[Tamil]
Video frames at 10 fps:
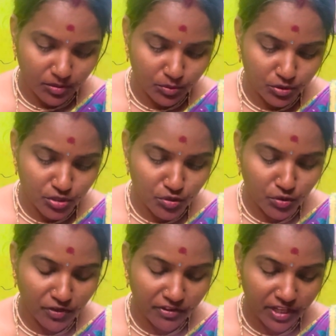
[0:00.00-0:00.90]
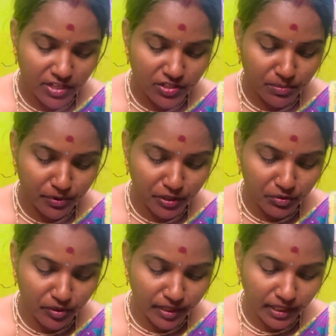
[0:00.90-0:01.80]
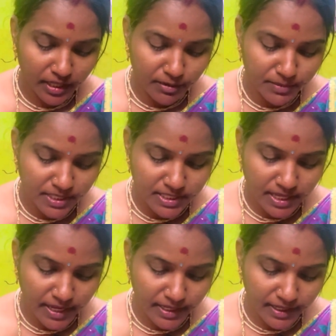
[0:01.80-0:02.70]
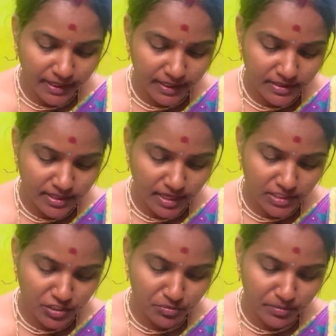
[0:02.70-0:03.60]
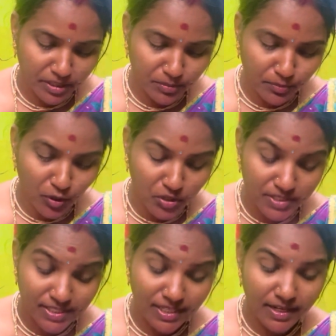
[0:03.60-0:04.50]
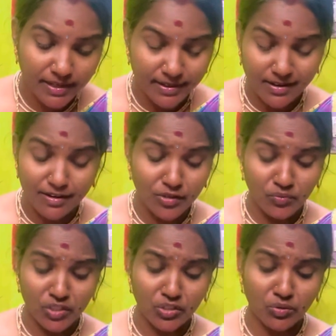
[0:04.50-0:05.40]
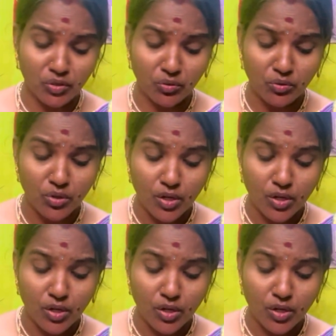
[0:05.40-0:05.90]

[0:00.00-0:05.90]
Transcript: புஷ் நோட்டிஃபிகேஷன் போயிட்டு உடனே கமெண்ட்ஸ் அனலிட்டிக்ஸ் அச்சீவ்மெண்ட் பாலிசி அண்ட் ஏர்ன் வந்து வரும்